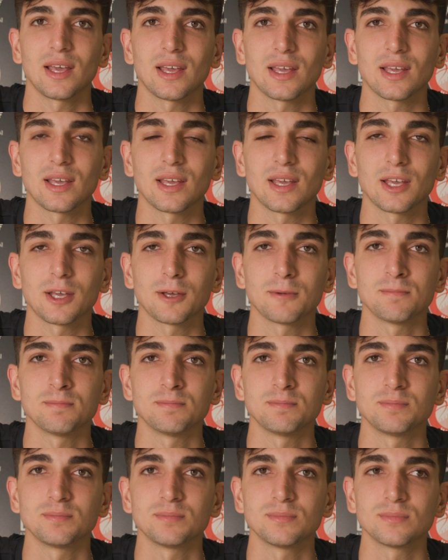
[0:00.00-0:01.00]
e,
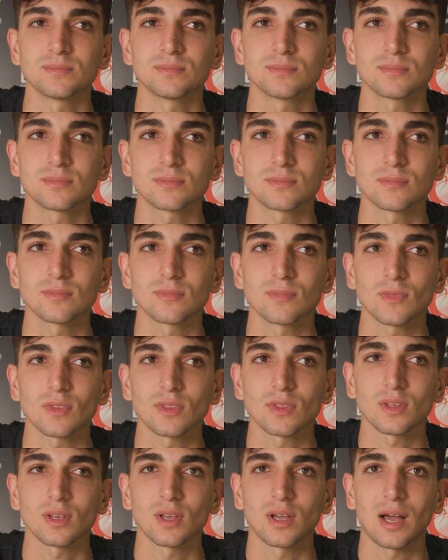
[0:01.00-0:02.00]

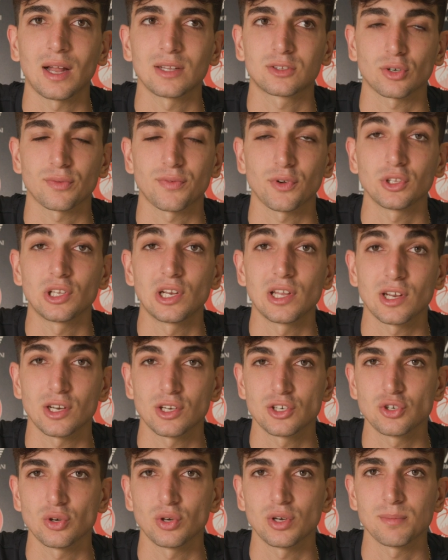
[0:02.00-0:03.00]
ehm, al Trofeo delle
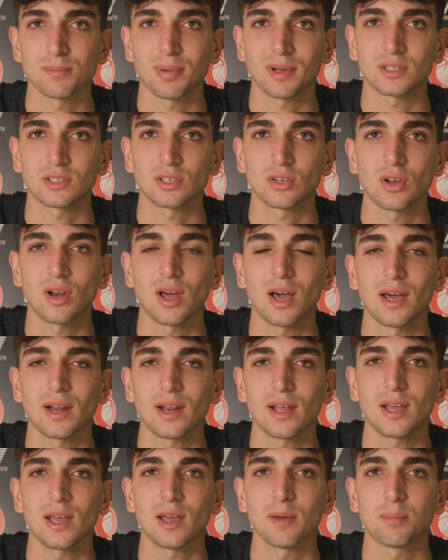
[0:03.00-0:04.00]
Regioni in
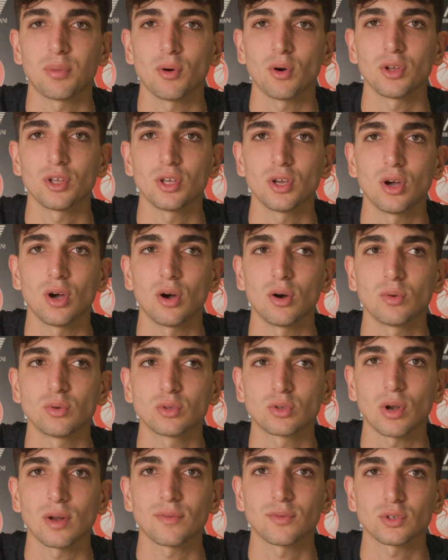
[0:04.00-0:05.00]
particolare e poi ho
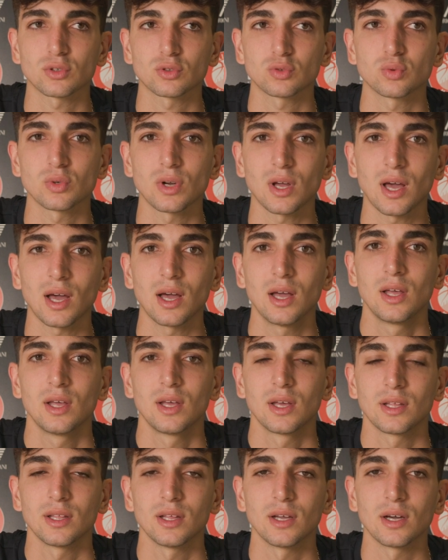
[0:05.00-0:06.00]
avuto la fortuna
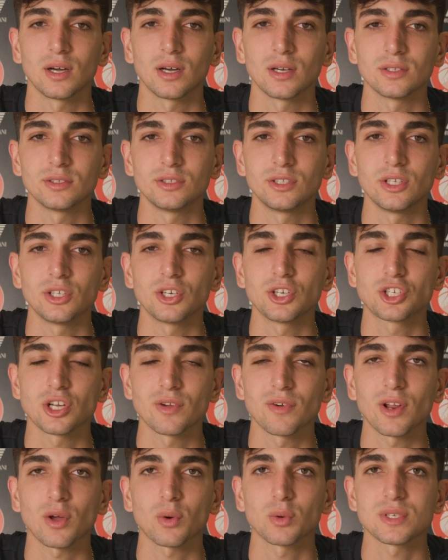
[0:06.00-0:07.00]
eh, di
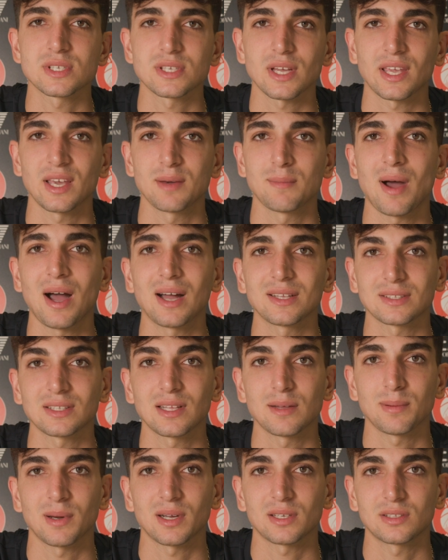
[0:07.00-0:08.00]
ricevere questa chiamata
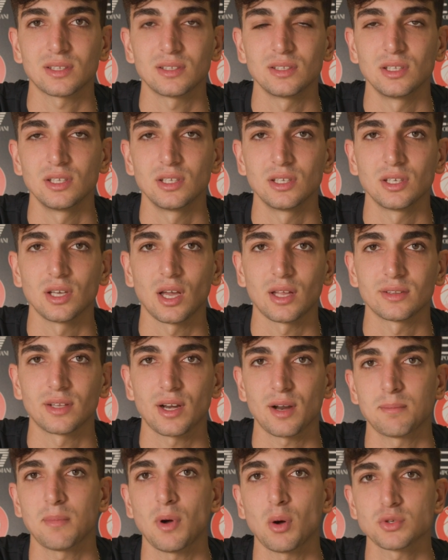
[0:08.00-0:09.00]
da parte di
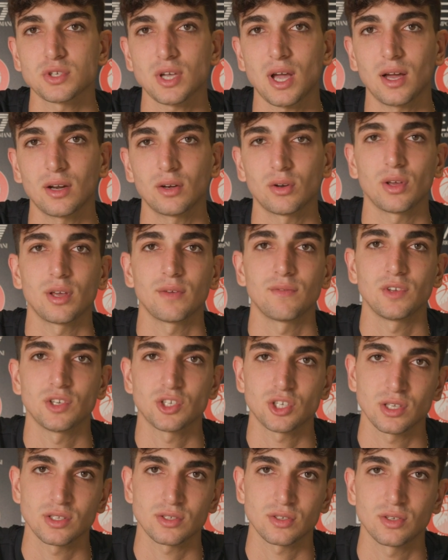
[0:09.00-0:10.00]
Andrea Bausano e
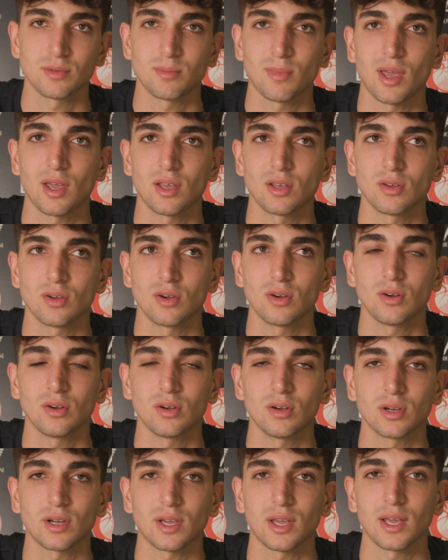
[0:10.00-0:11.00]
Vincenzo Di
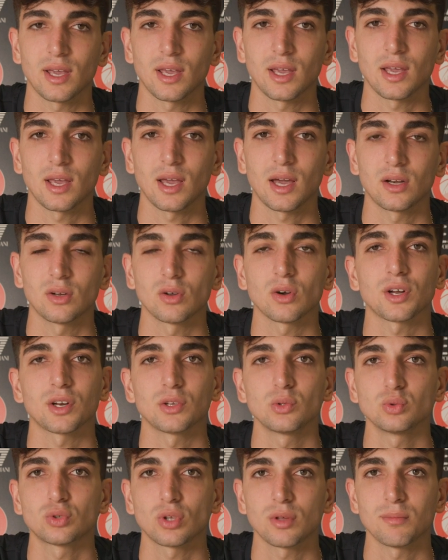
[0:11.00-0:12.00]
Meglio che hanno
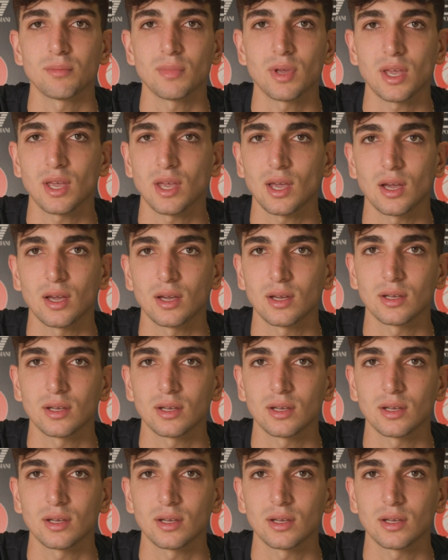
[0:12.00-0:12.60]
creduto in me